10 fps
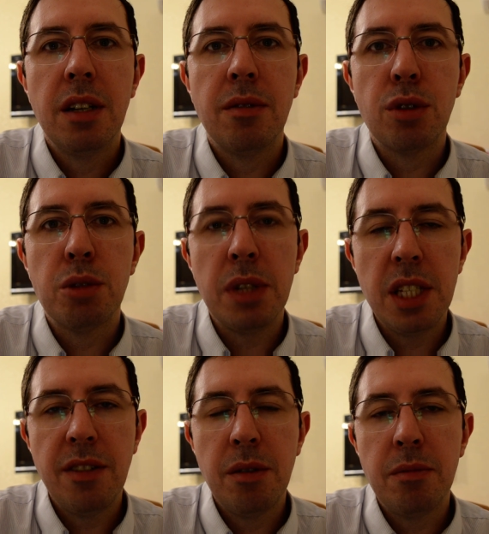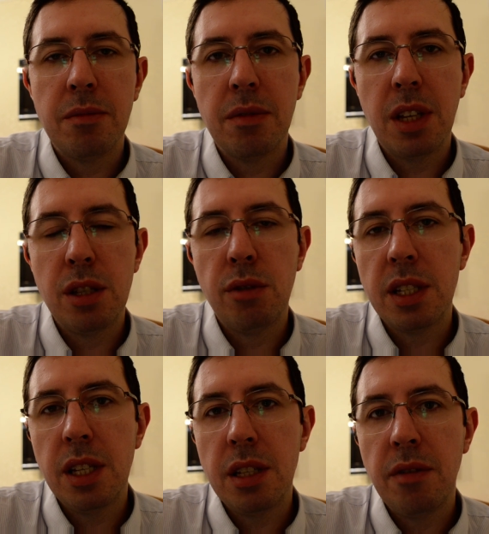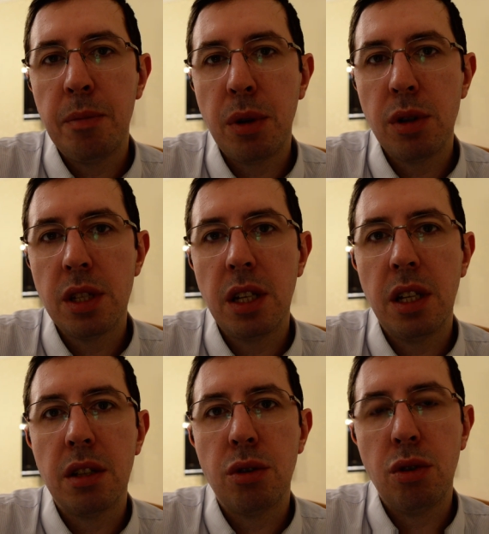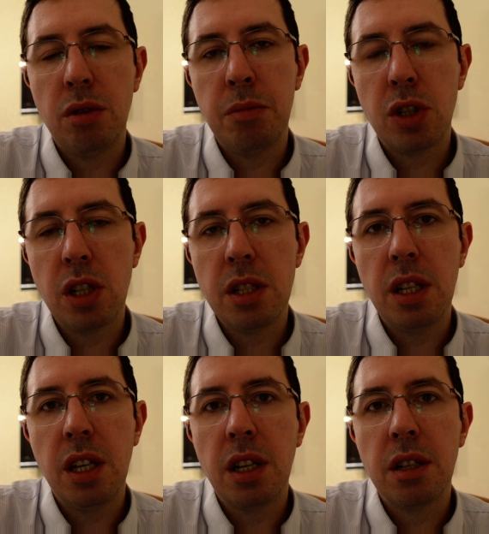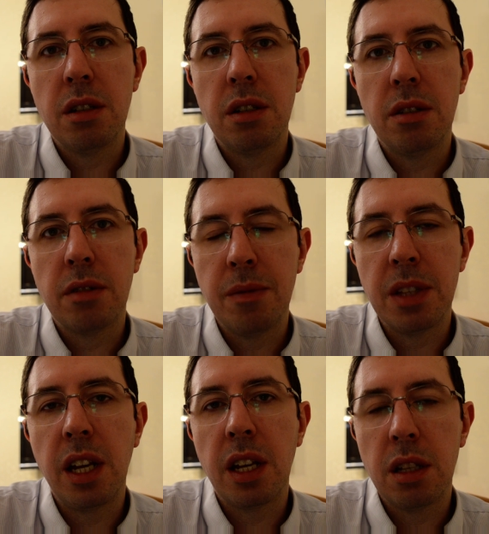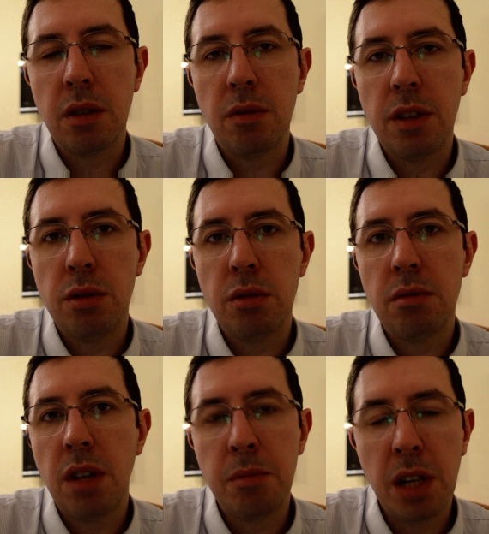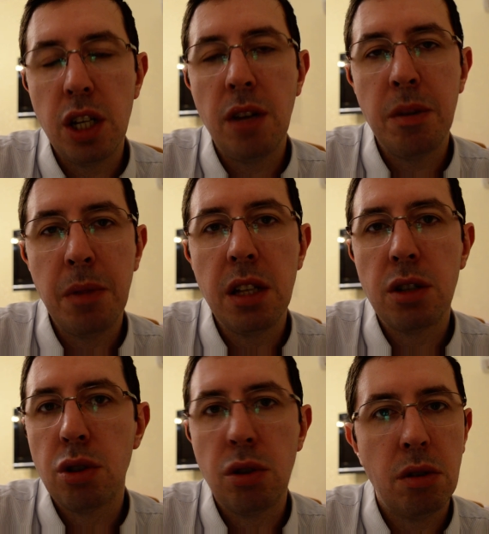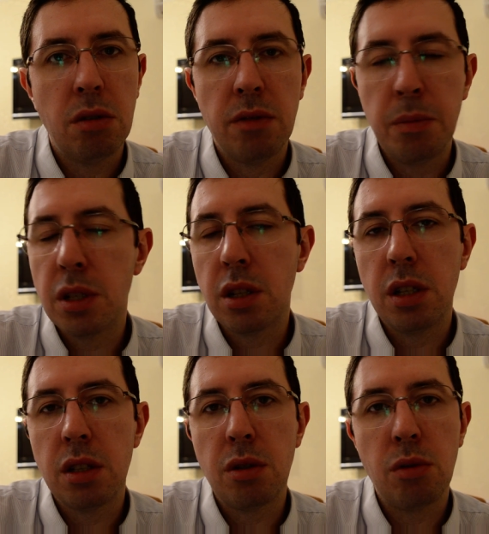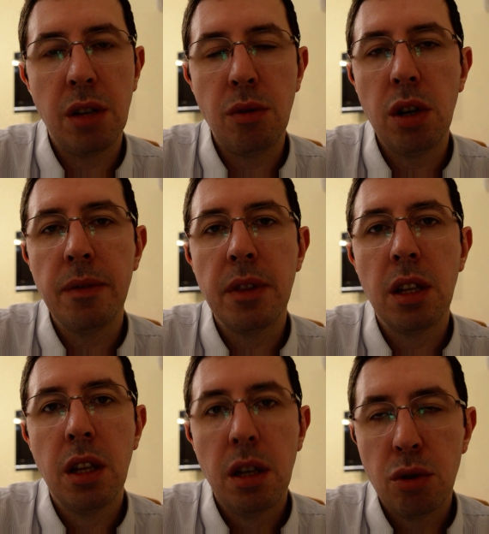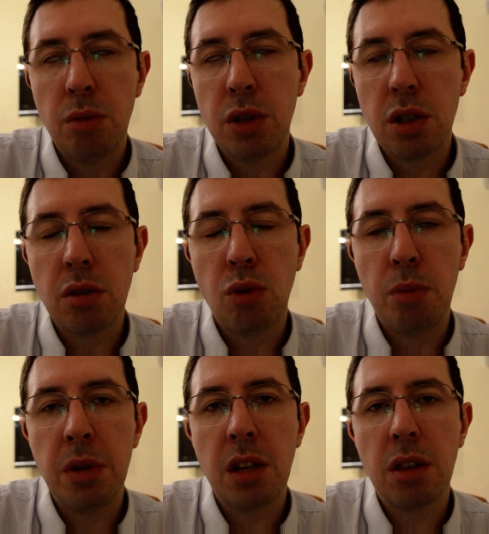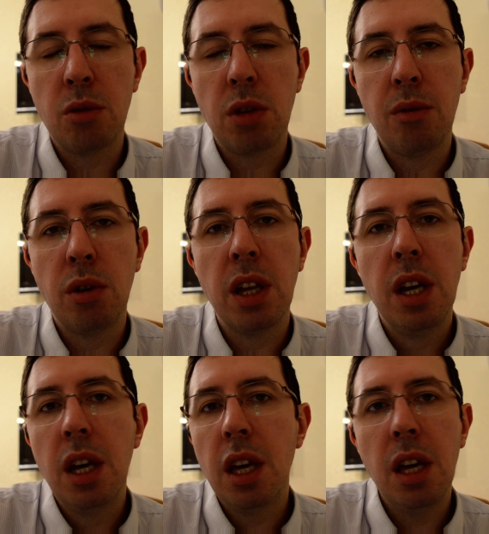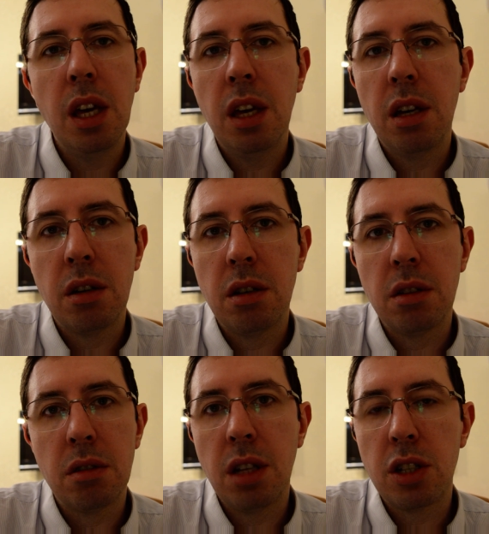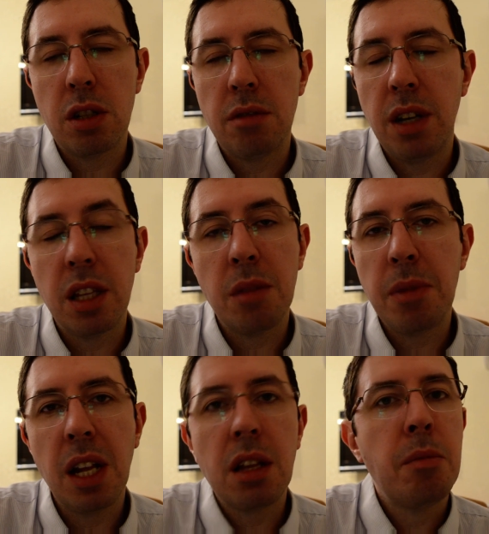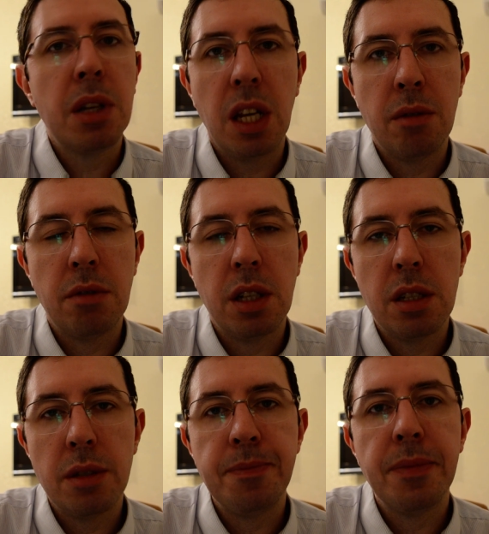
Вот, спасибо. Если у вас есть вопросы, то пишите их э, в комментариях к этому видео. Обращаю внимание, что выписка из трудовой, то бишь копия трудовой, и э, даже военный билет не потребовались.